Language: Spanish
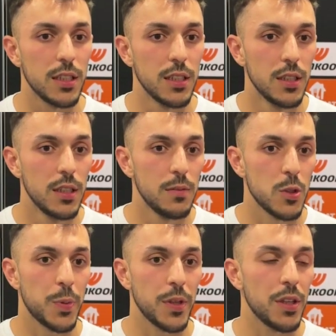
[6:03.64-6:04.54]
y
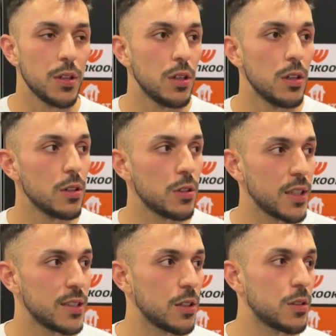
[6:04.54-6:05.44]
hemos podido
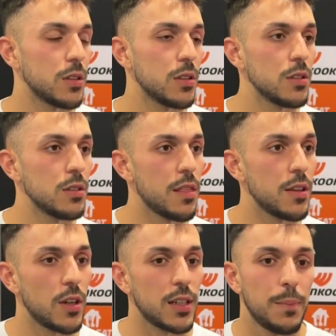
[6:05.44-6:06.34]
conectar con el
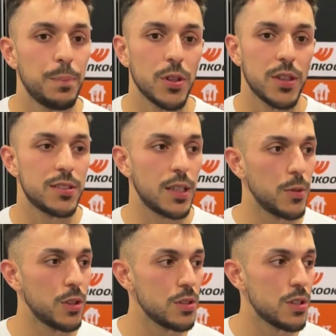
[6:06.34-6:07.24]
centro del campo, con
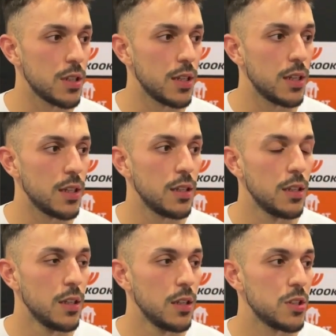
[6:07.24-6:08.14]
extremos. Eh,
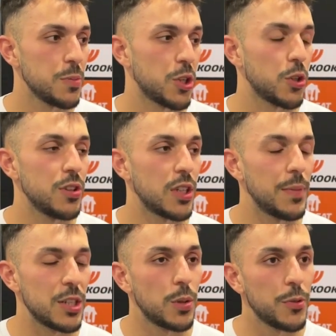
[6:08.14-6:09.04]
hemos
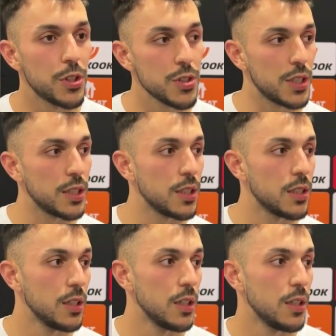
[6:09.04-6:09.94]
encontrado más cómodos y,
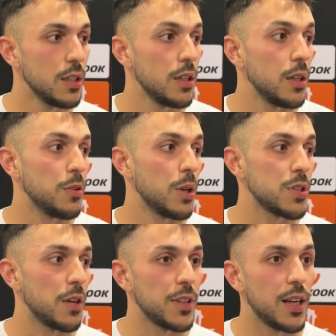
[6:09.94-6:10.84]
bueno,
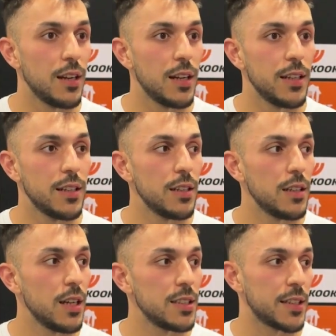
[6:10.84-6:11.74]
pues al final
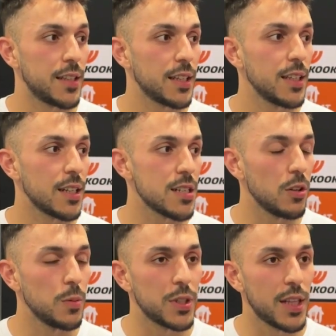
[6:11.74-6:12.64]
en la estrategia, que es
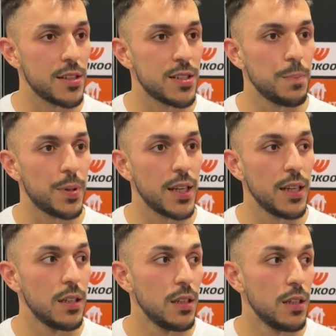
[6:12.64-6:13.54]
algo importante
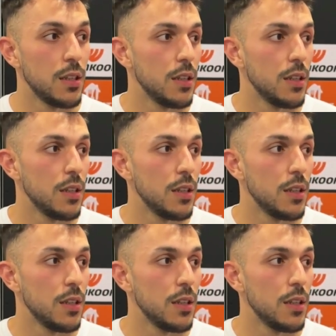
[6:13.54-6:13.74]
siempre